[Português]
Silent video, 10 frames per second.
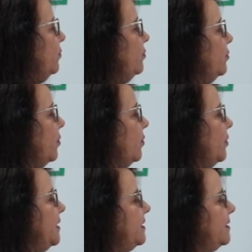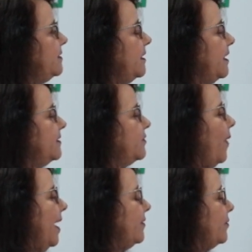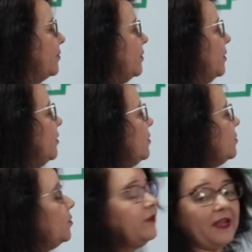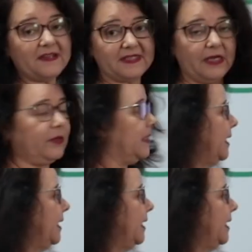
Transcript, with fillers: um, dois, três, quatro. No terceiro